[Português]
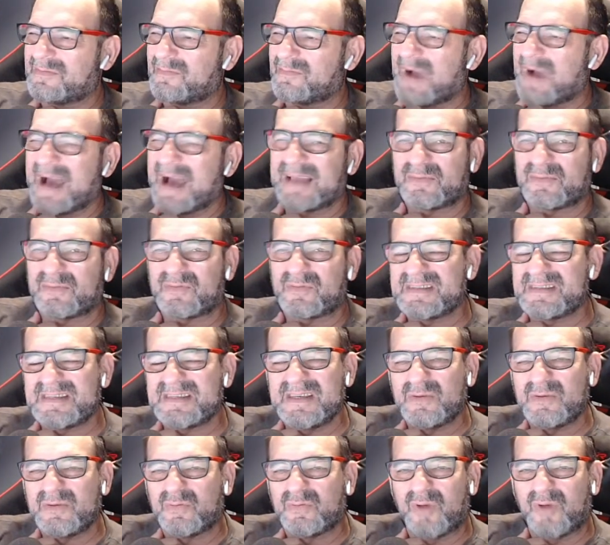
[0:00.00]
4,
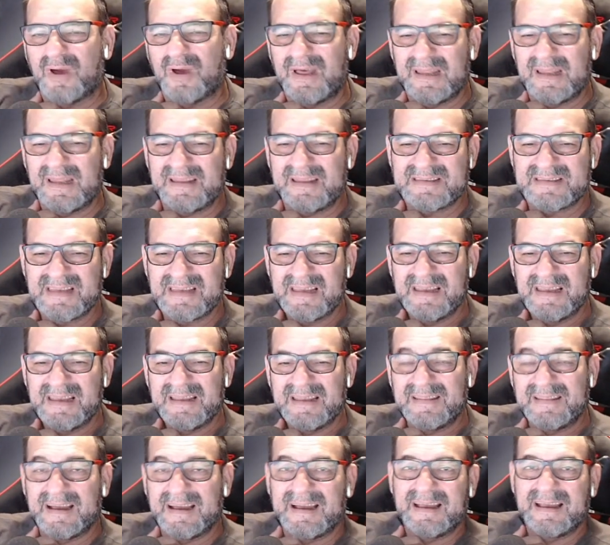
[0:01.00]
5 dólares,
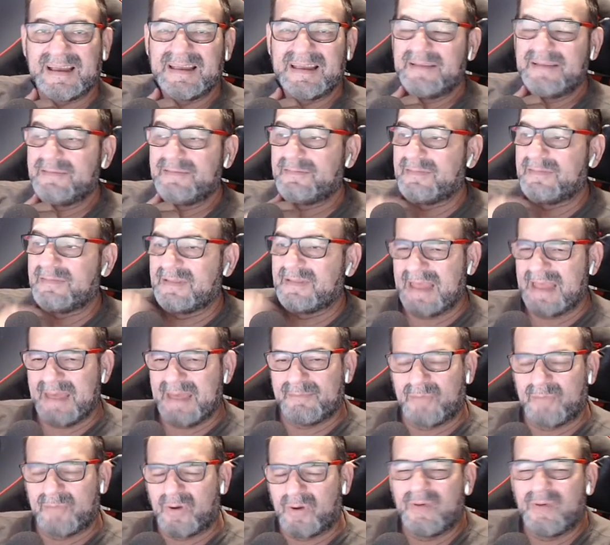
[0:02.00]
tá?
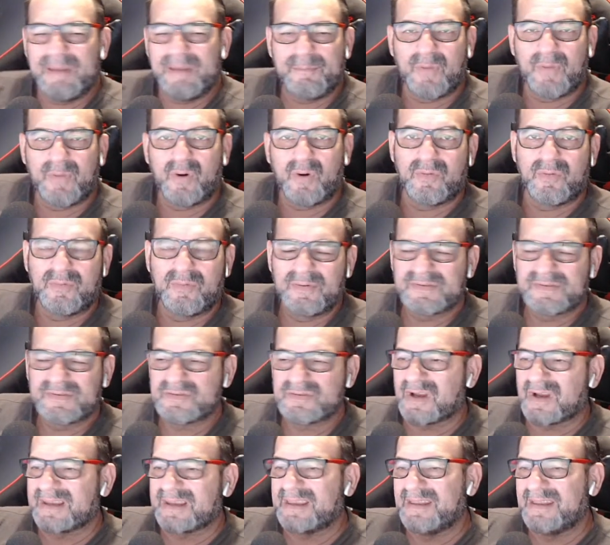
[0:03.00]
É bom? É bom.
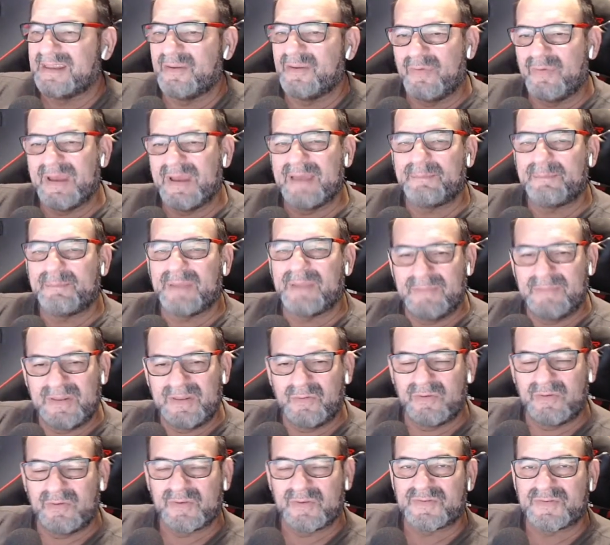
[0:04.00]
Só que não é, para mim,
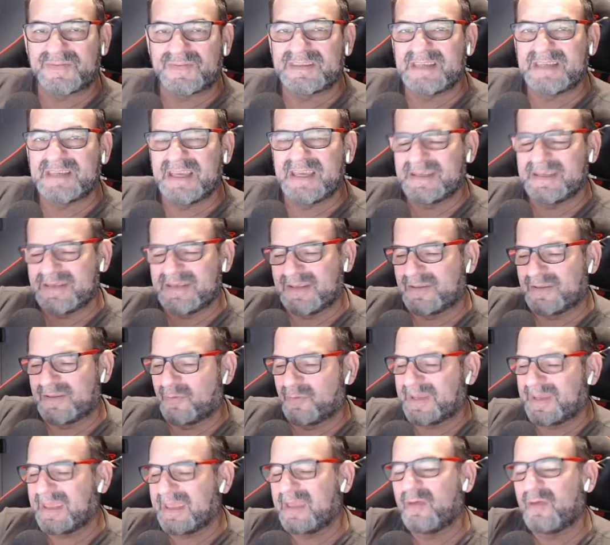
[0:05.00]
não é o suficiente. Então,
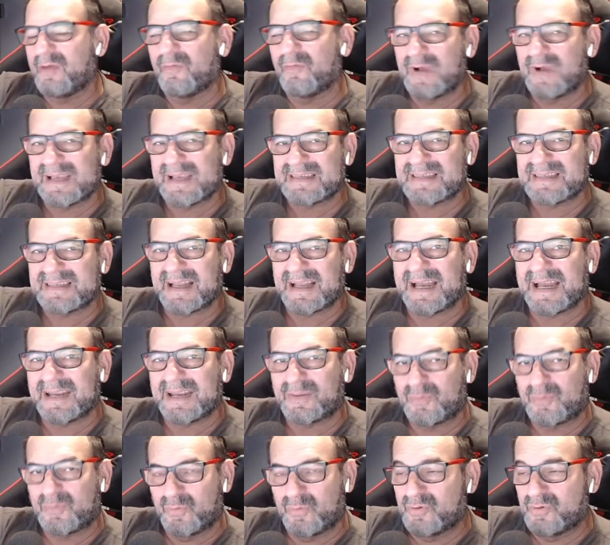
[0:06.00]
para que eu vou gastar
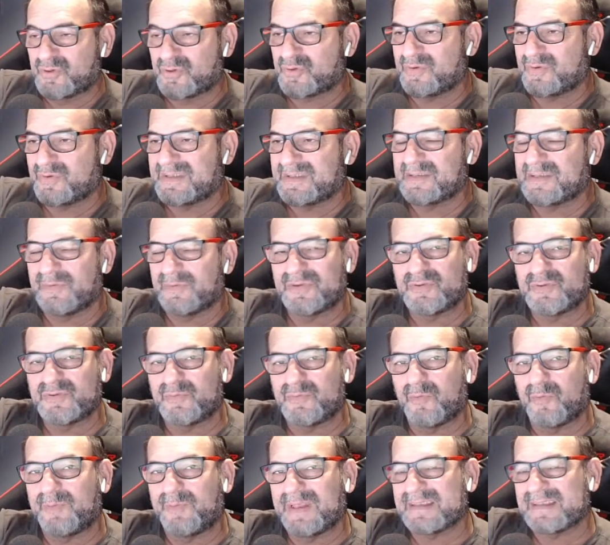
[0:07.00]
cartucho em cima de
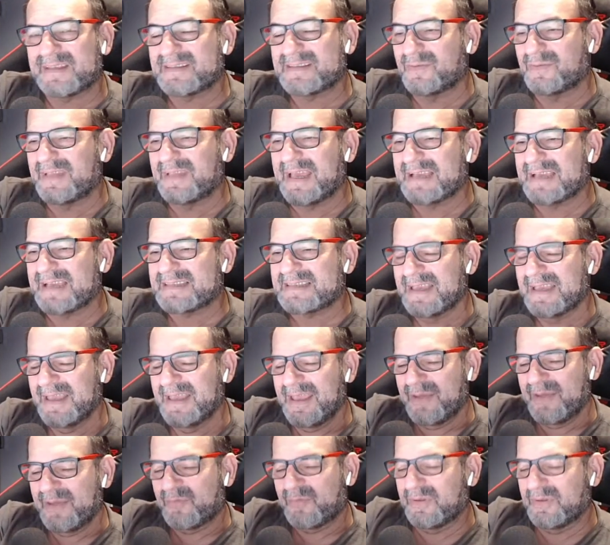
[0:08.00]
uma operação dessa,
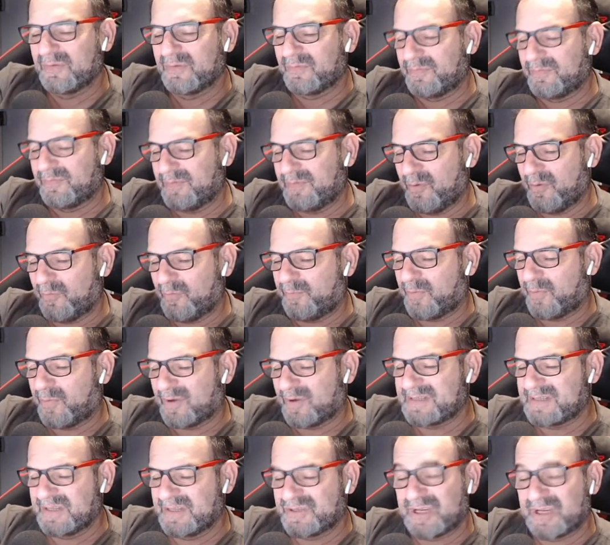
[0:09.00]
quando eu
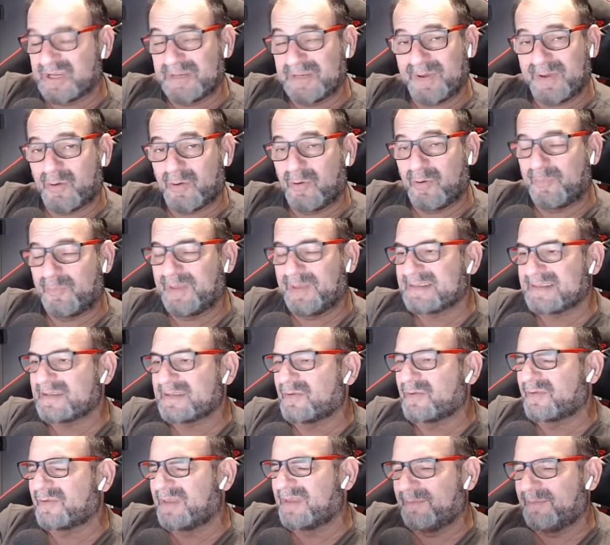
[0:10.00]
posso deixar de pegar uma
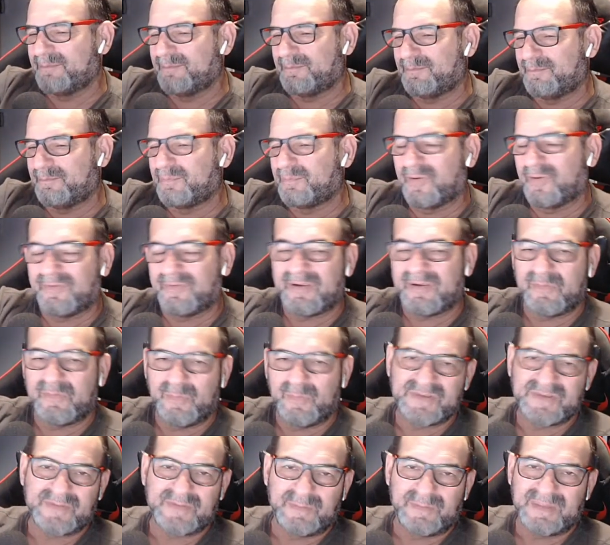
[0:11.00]
operação que
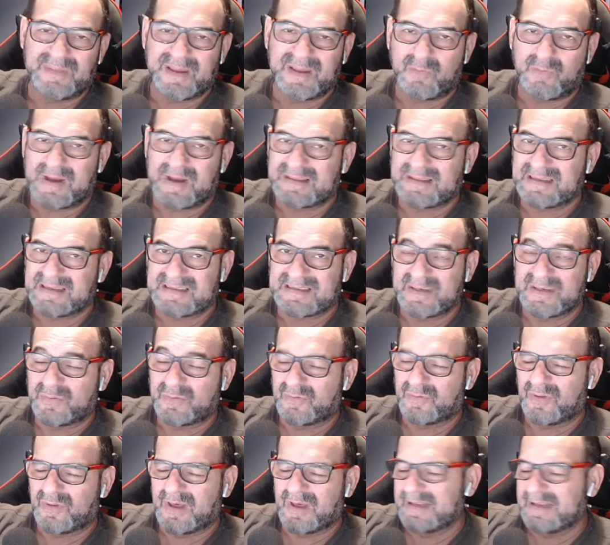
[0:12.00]
provavelmente vai me dar 4 a
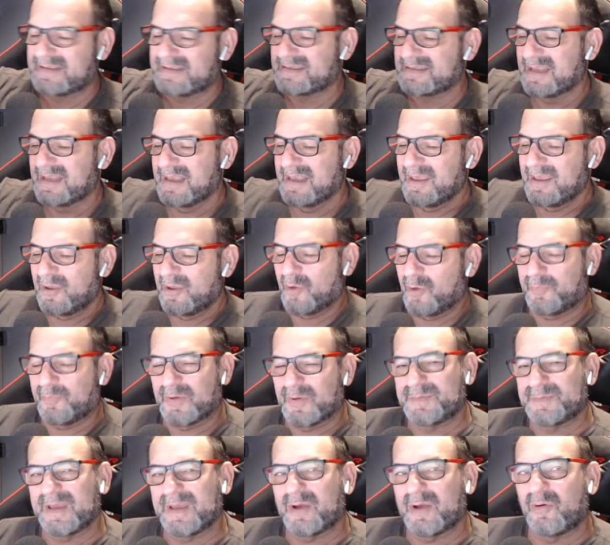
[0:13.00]
5 dólares, eu
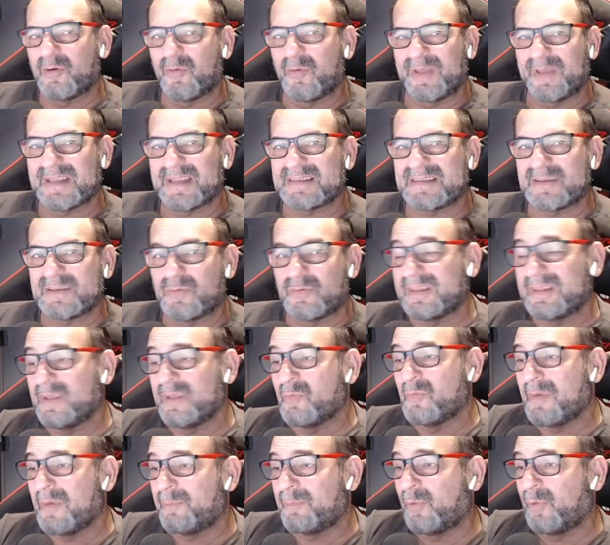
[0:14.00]
posso pegar uma operação que
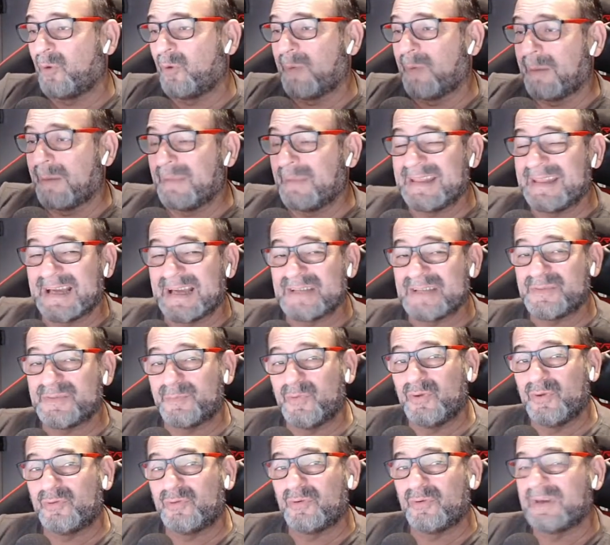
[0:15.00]
tem uma probabilidade
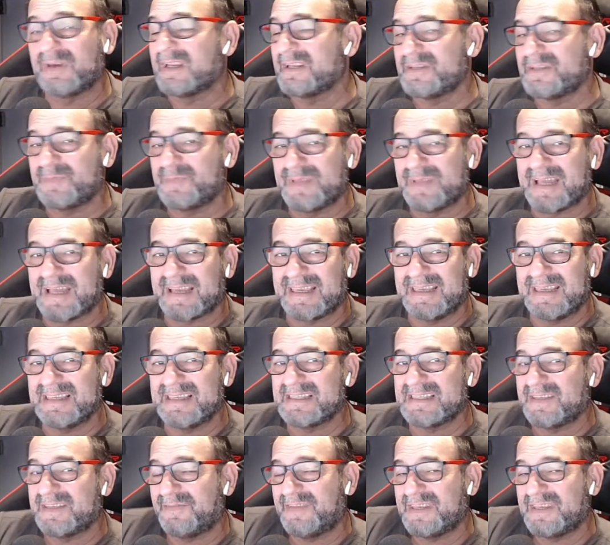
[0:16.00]
muito grande de me dar
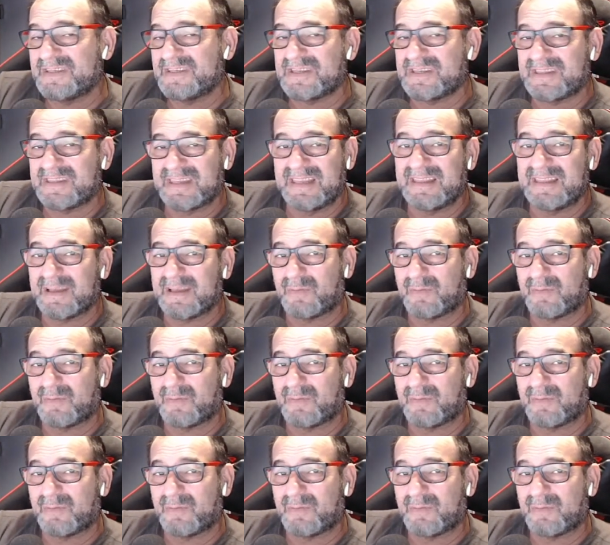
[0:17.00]
15, 20, 30,